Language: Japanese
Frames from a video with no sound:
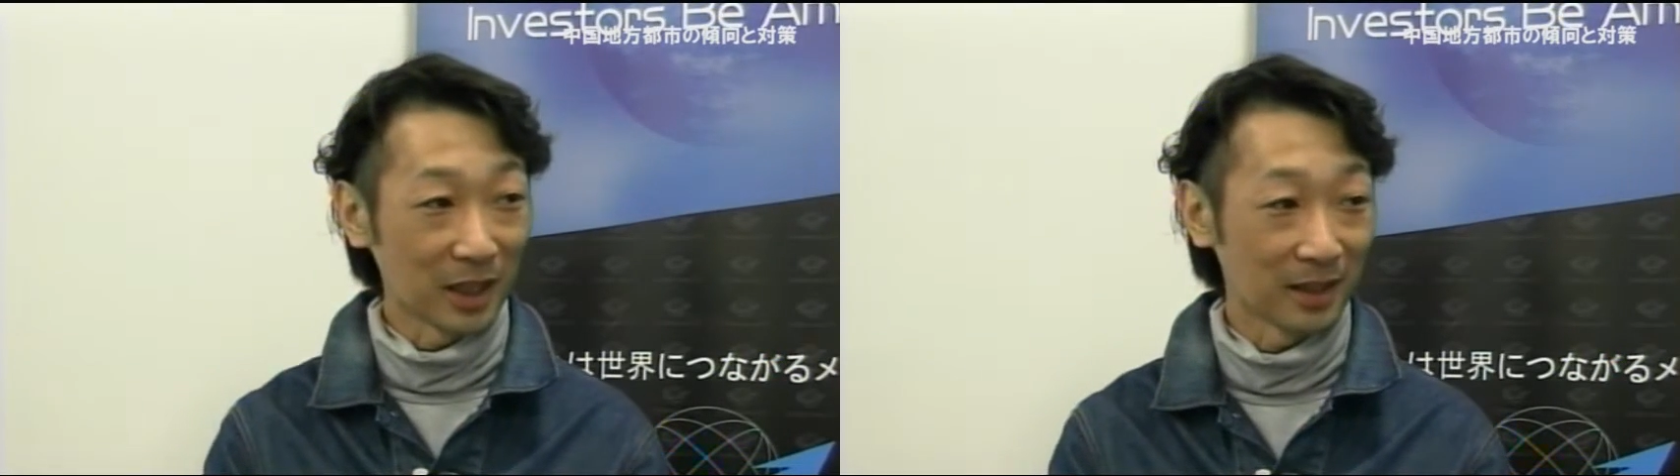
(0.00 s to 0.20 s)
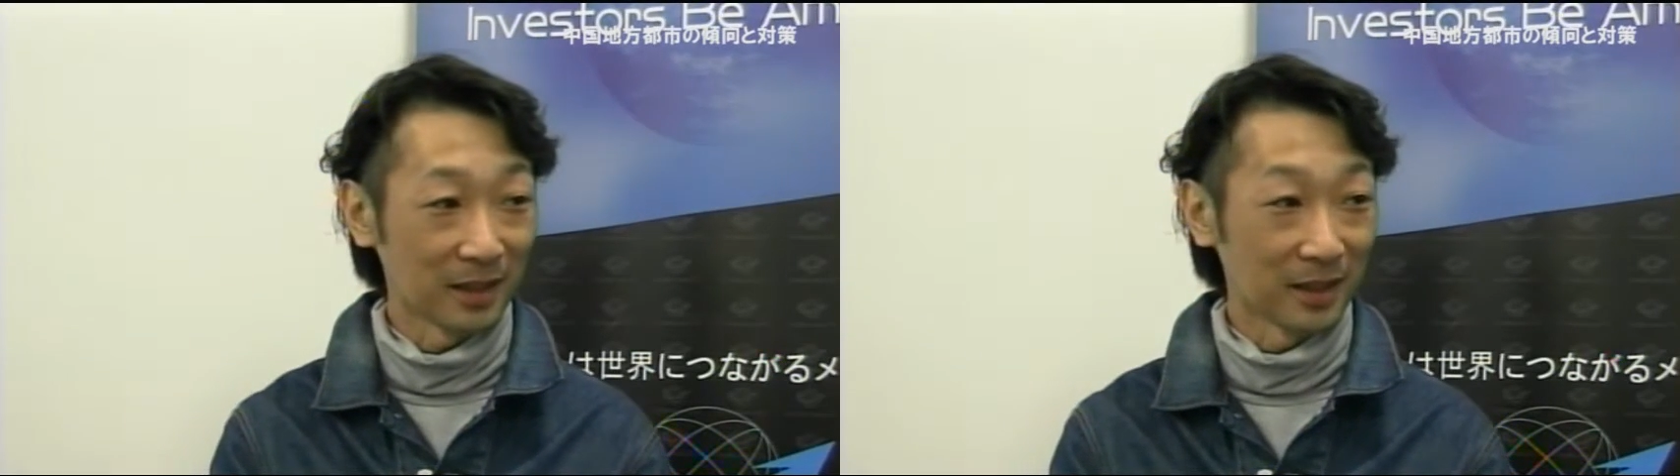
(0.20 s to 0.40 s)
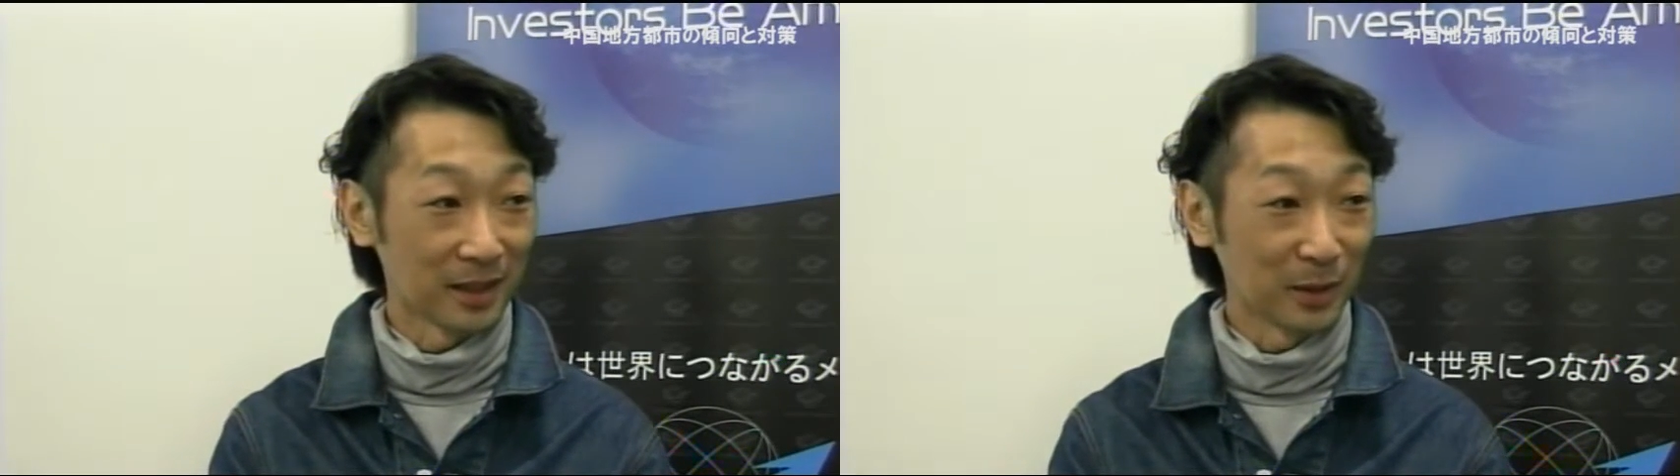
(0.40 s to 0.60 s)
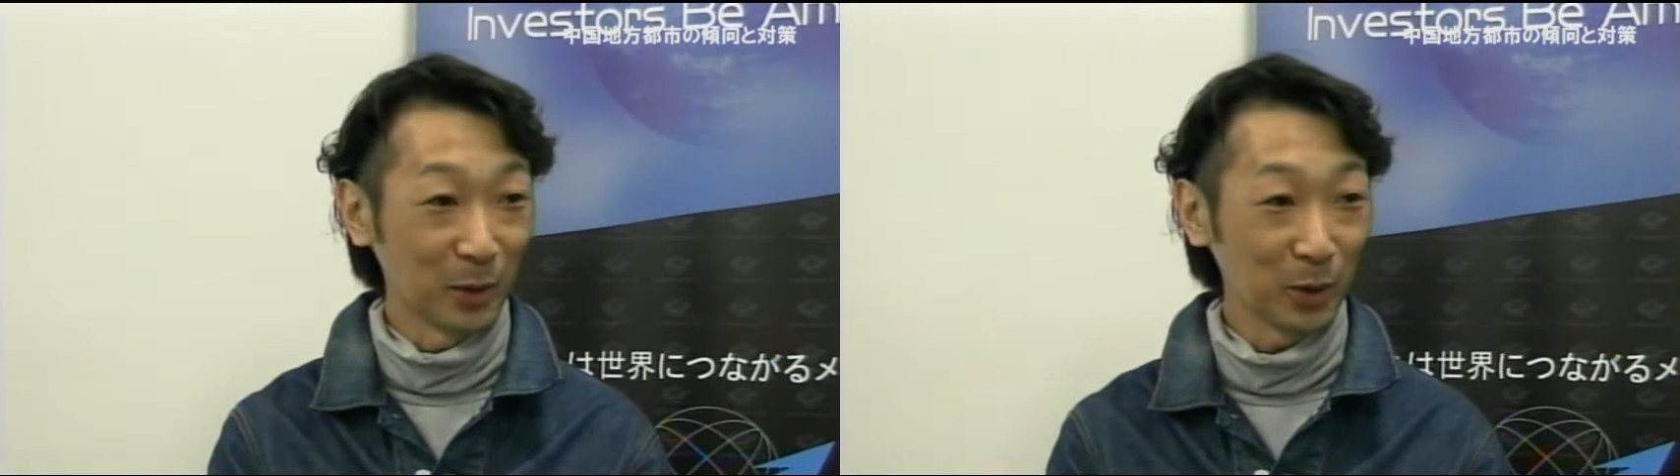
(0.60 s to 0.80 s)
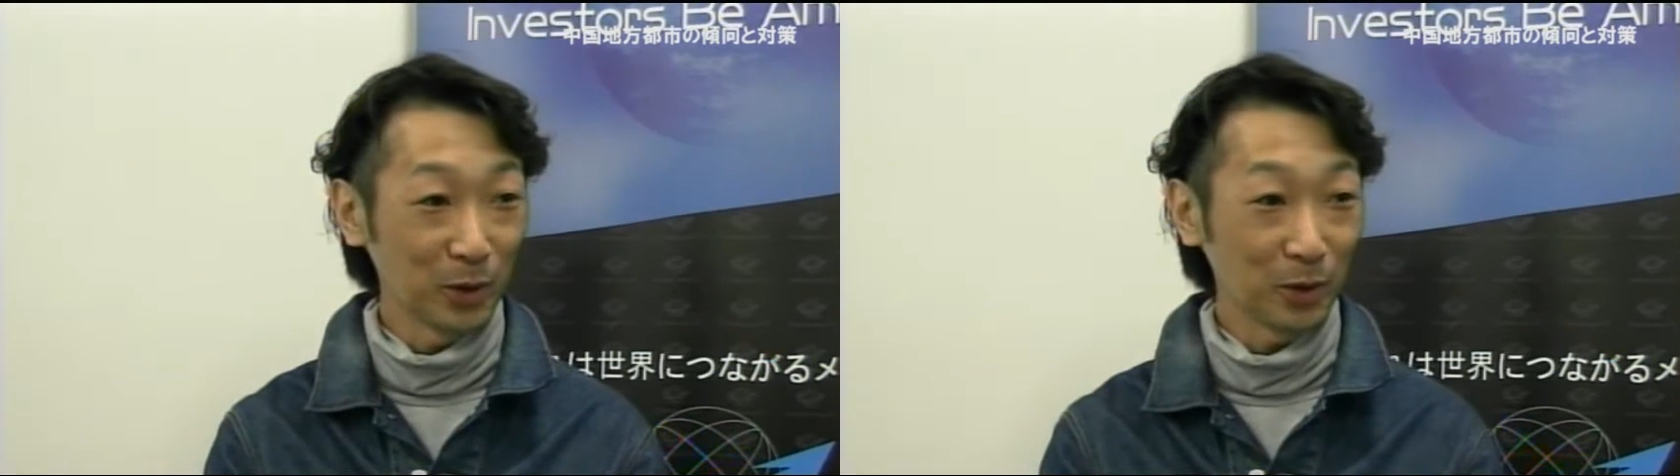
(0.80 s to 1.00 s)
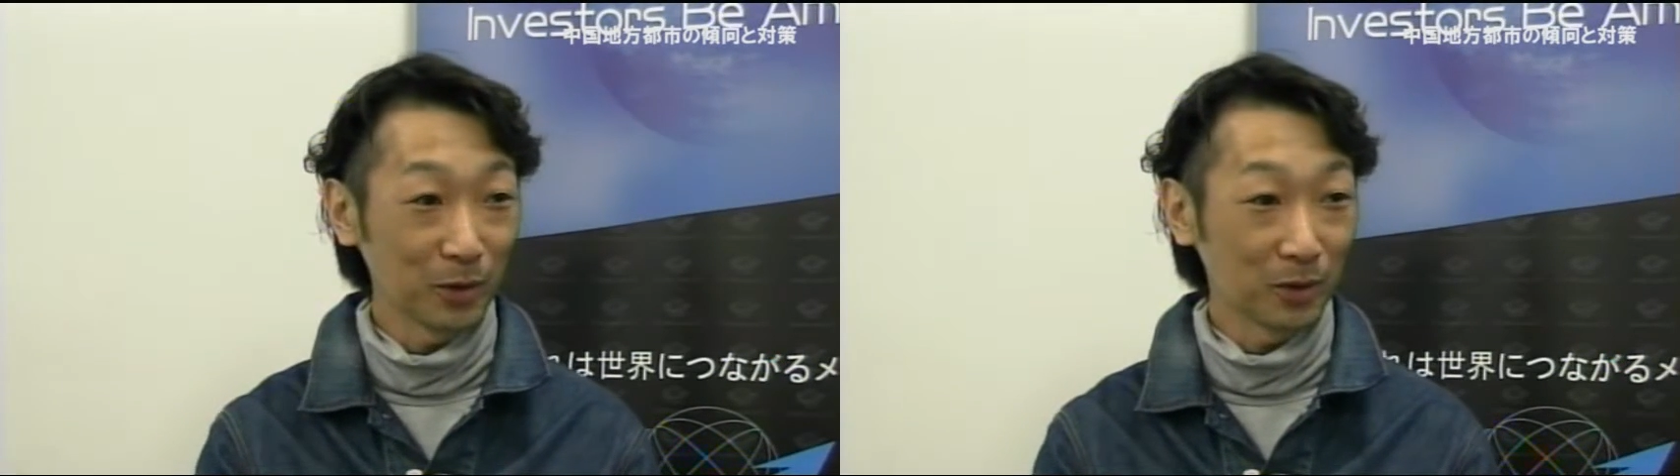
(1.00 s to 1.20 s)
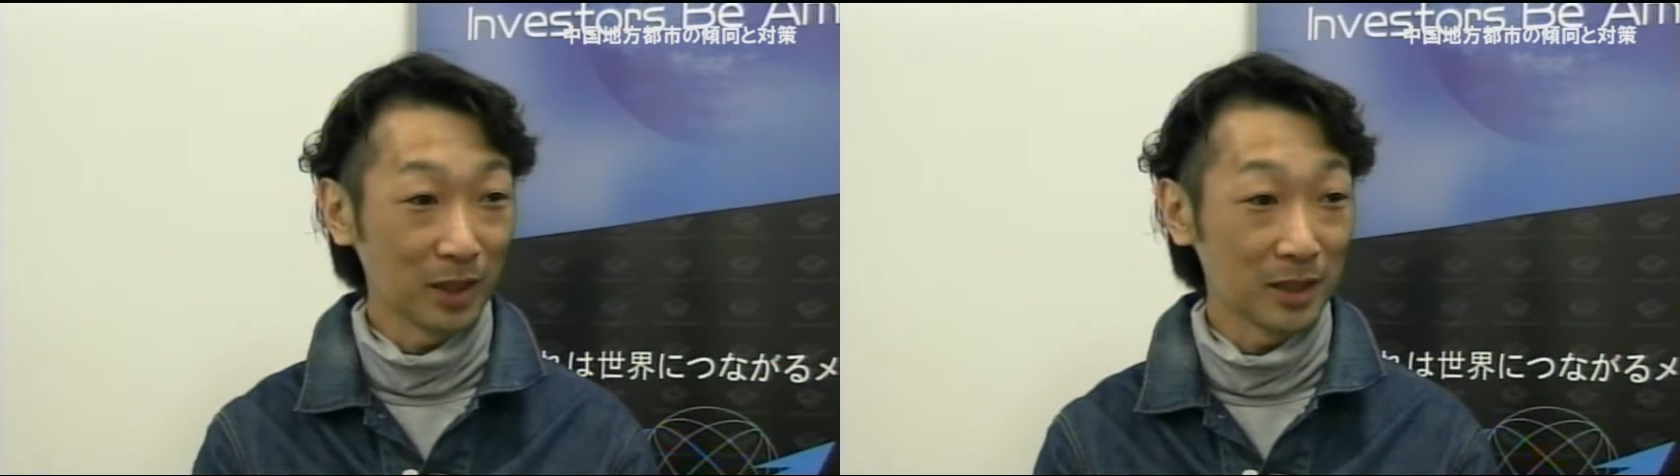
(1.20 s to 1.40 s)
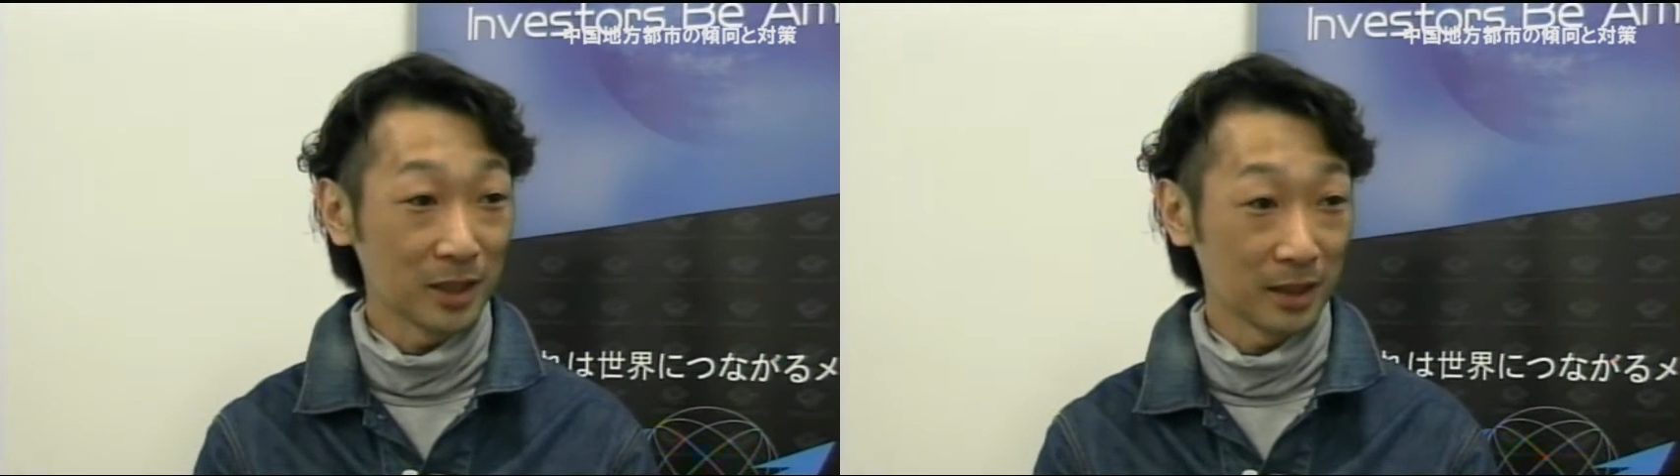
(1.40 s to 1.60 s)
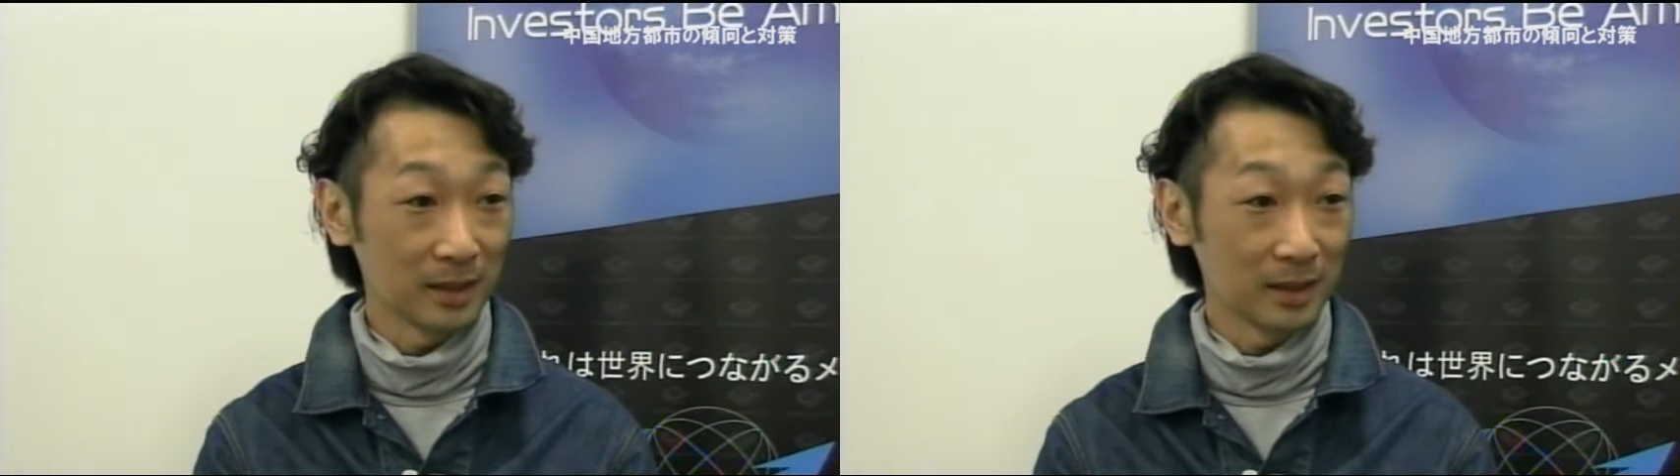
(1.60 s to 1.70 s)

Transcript: だけで東京と同じ